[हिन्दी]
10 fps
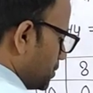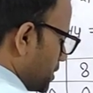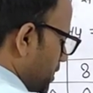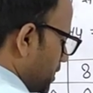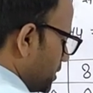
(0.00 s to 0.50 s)
तो
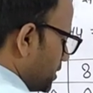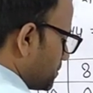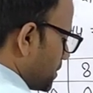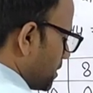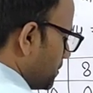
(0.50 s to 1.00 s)
जाएगा यक्स
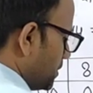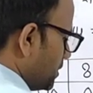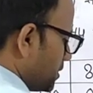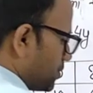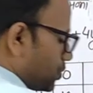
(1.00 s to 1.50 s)
बराबर
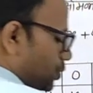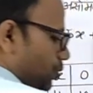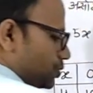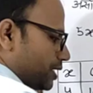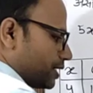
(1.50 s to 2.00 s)
दो
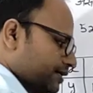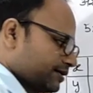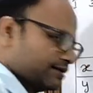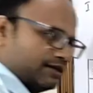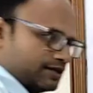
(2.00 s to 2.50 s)
हो जाएगा
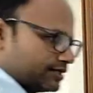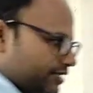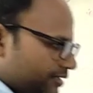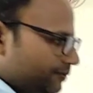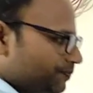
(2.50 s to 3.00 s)

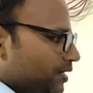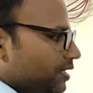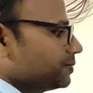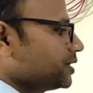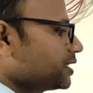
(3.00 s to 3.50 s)
ठीक ना
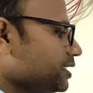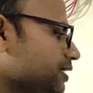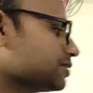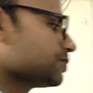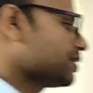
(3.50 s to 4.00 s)
अब देखिए यक्स